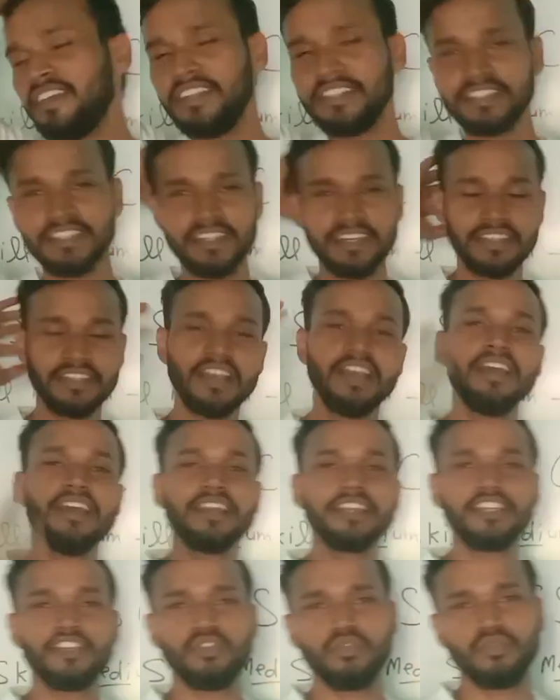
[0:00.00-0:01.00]
इंग्लिश कर
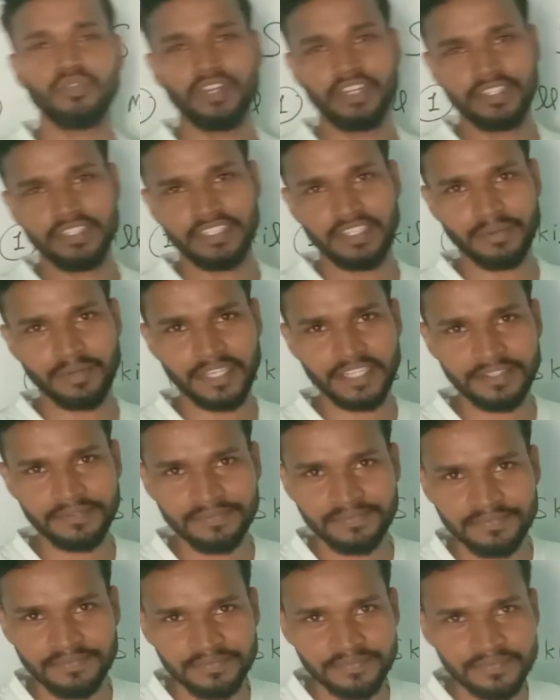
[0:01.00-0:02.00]
क्यों कर दिया भाई
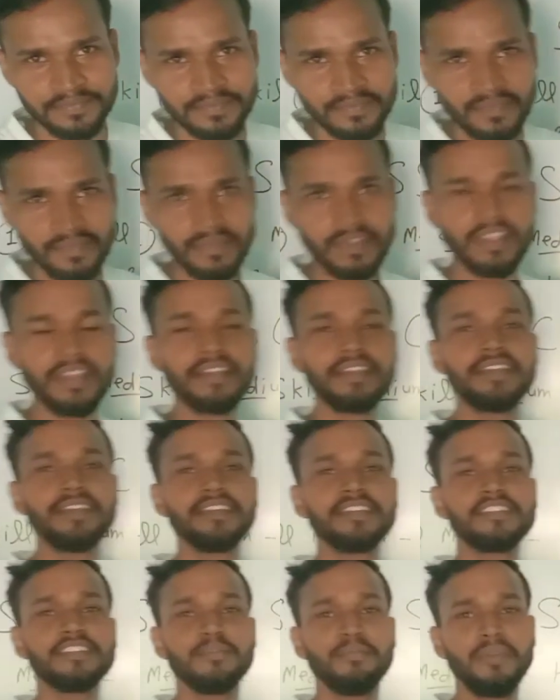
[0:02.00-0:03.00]

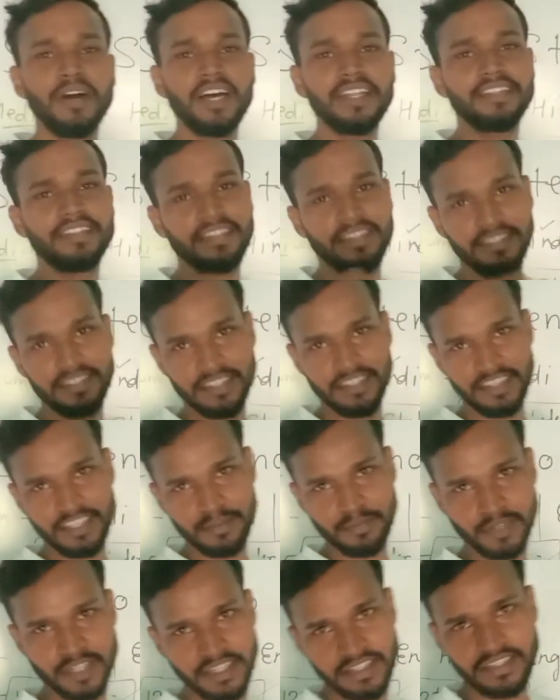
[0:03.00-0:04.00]
किस बात की
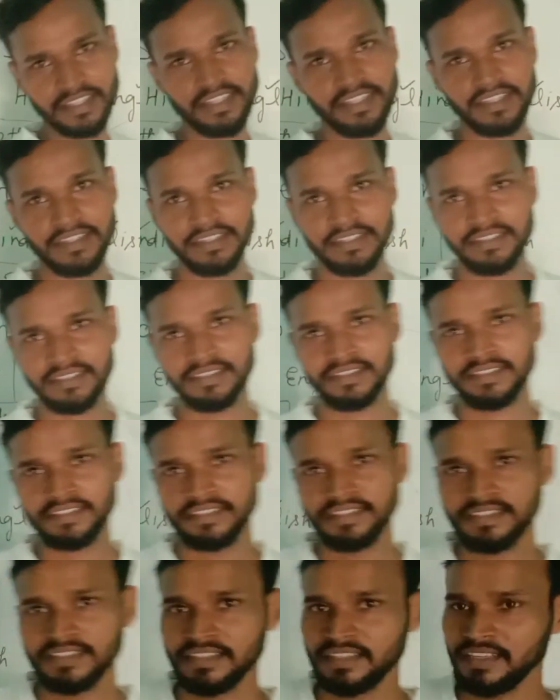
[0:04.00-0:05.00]
जल्दी पड़ी थी
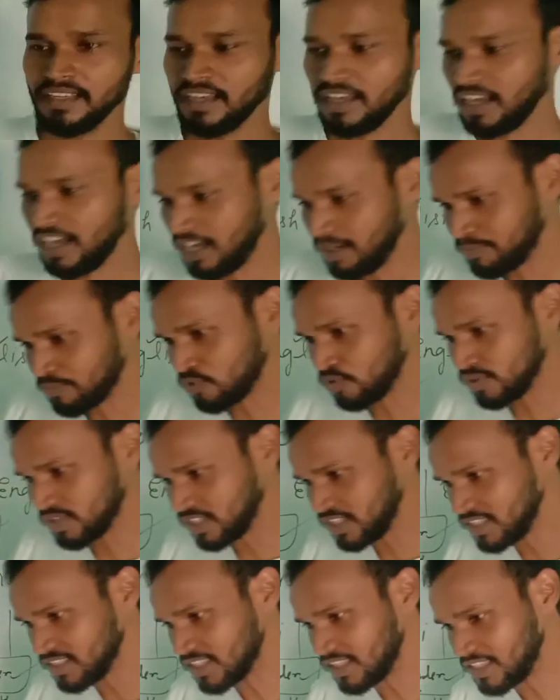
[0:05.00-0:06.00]
आपको
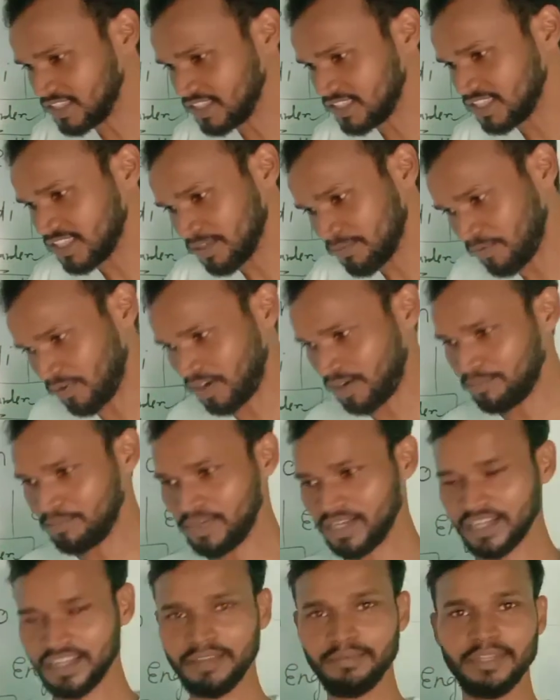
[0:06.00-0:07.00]
इतनी जल्दी थी फॉर्म
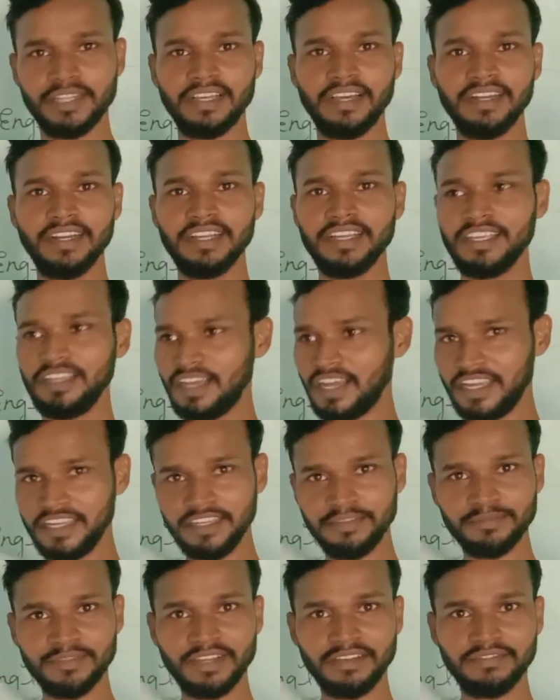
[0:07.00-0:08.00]
भर के बताना कि
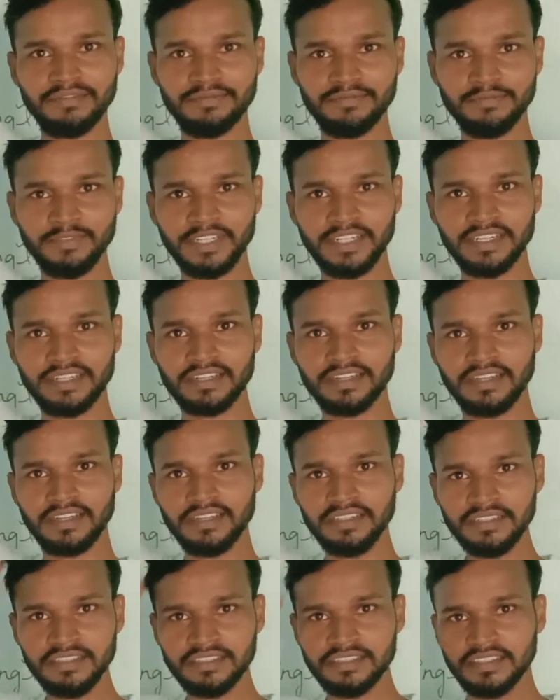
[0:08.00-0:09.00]
आई एम द विनर
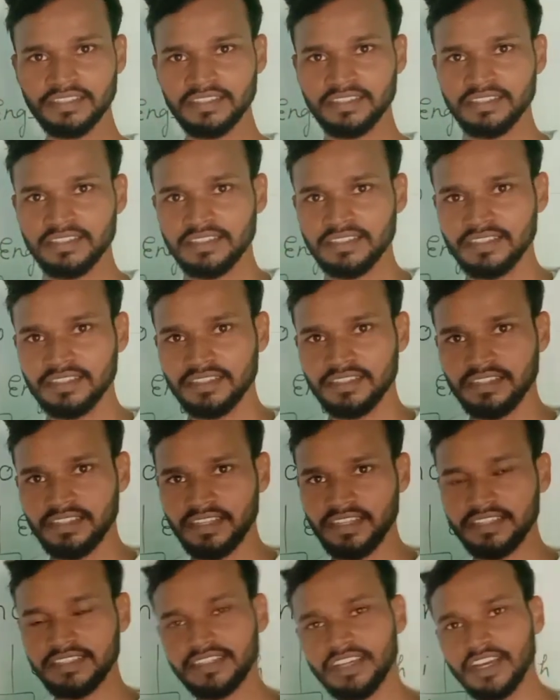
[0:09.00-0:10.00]
हाँ
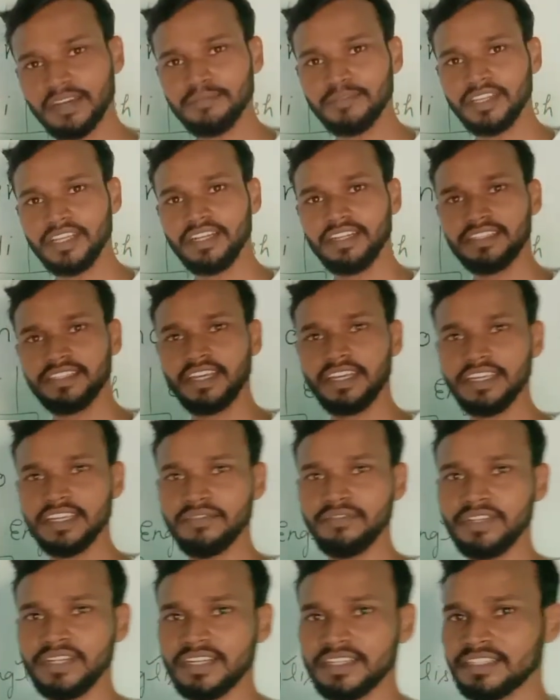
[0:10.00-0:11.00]
एग्ज़ाम देने
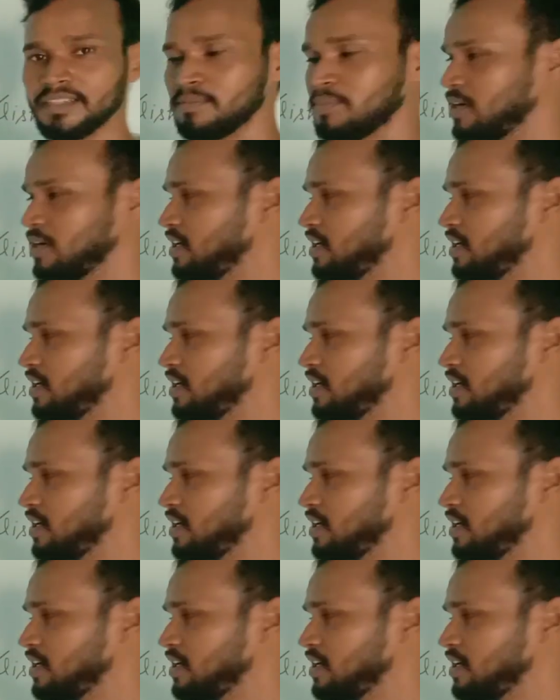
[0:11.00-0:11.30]
जाएंगे विनर से